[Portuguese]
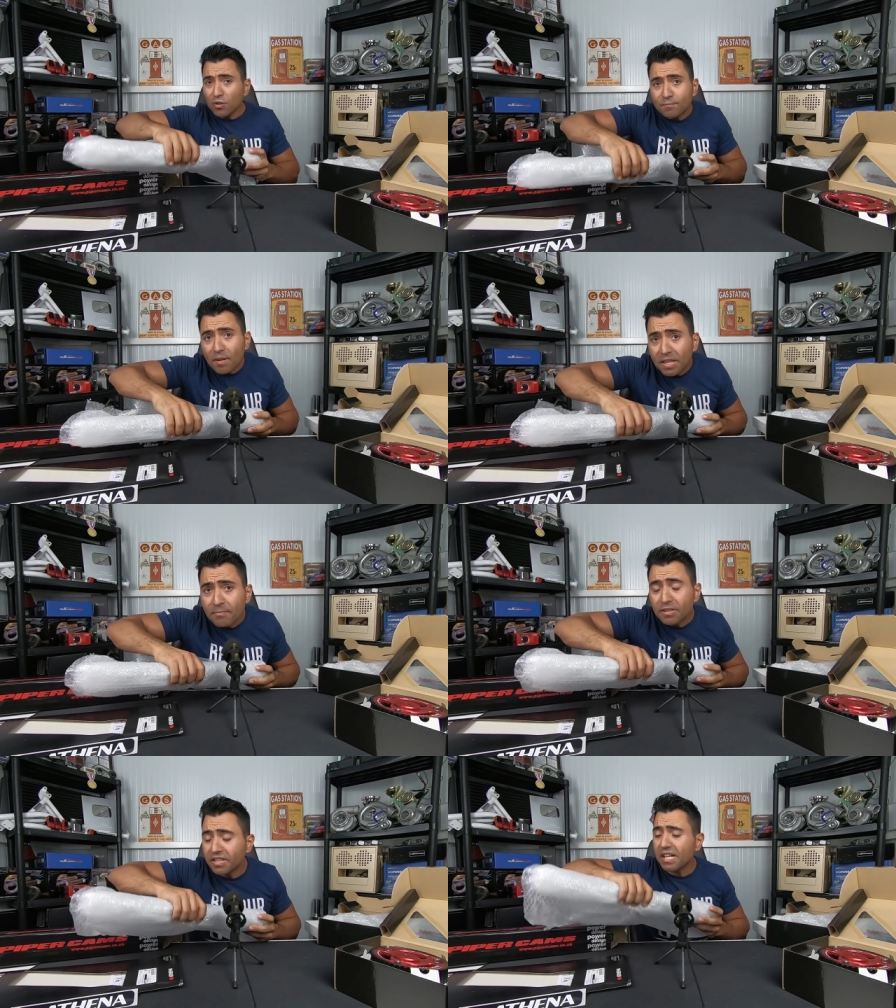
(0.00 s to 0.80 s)
Eu se partir
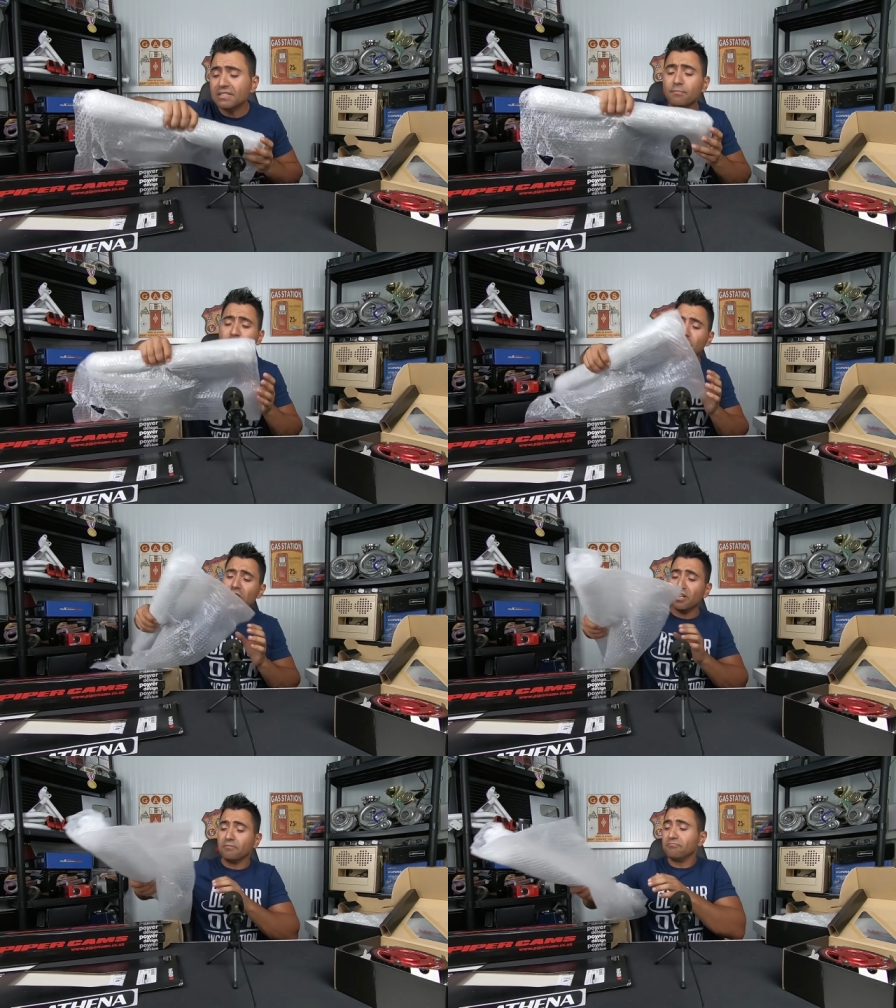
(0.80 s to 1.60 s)
material a
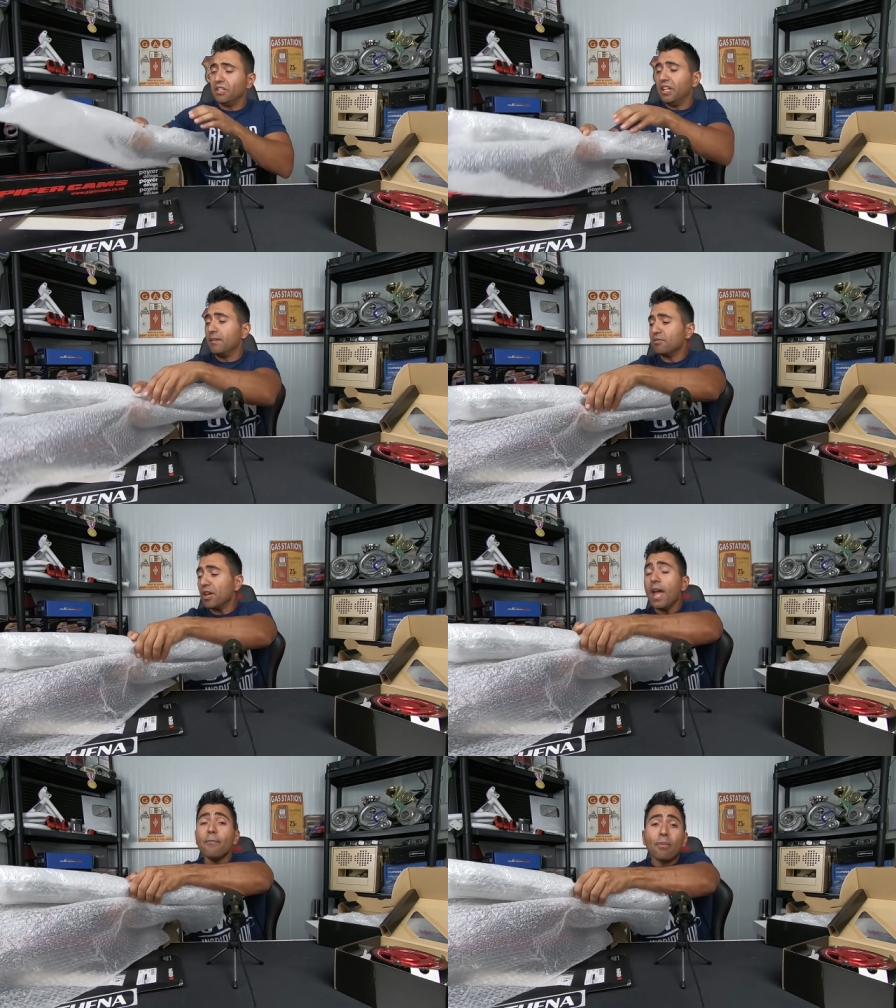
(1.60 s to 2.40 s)
puxar, digamos,
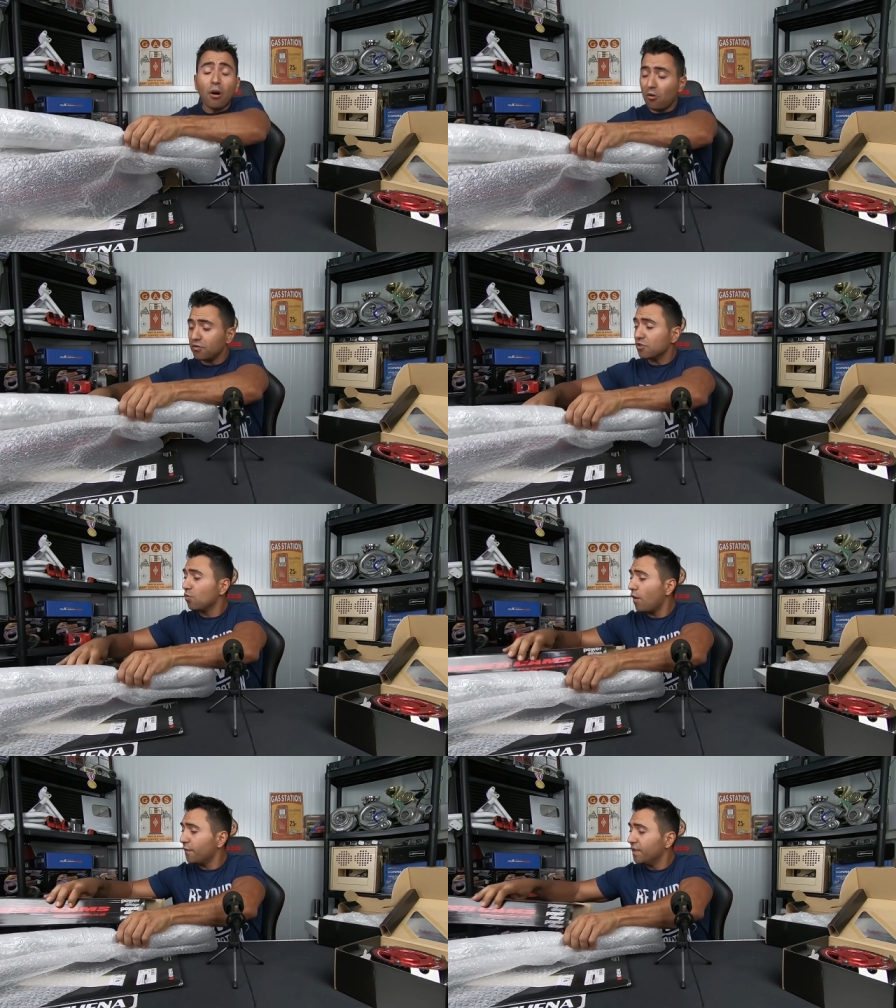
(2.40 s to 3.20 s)
é pá, ossos
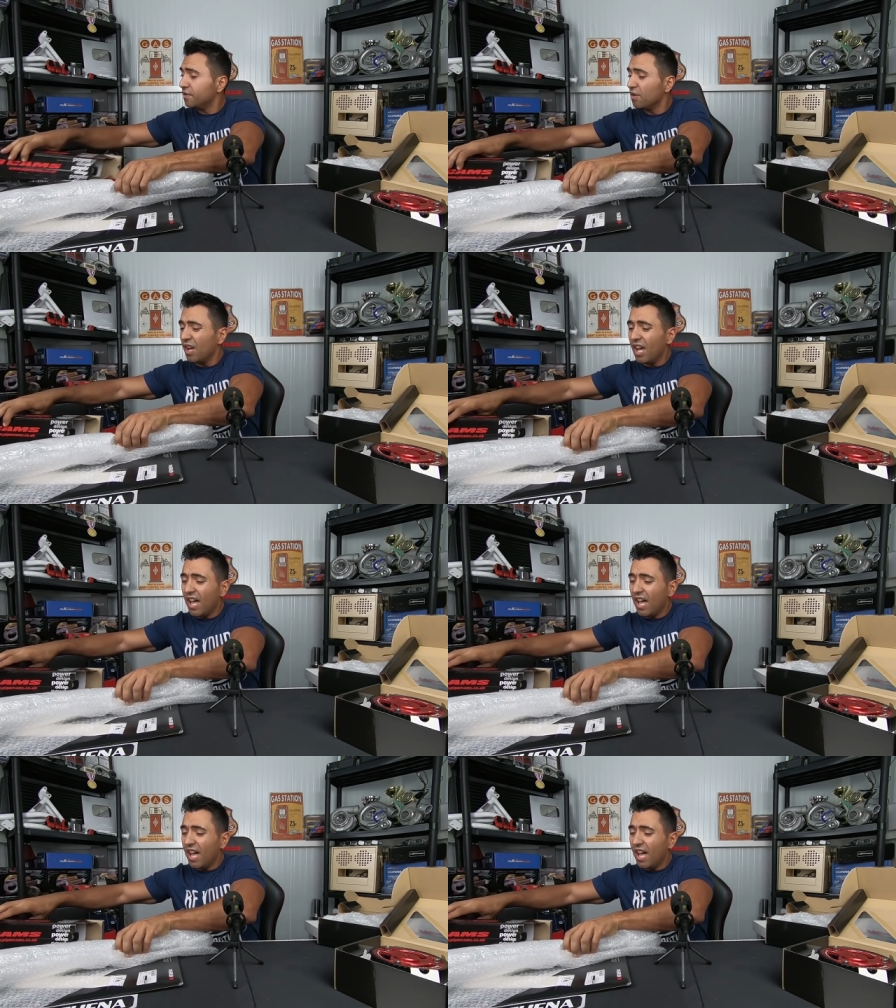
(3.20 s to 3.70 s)
do ofício.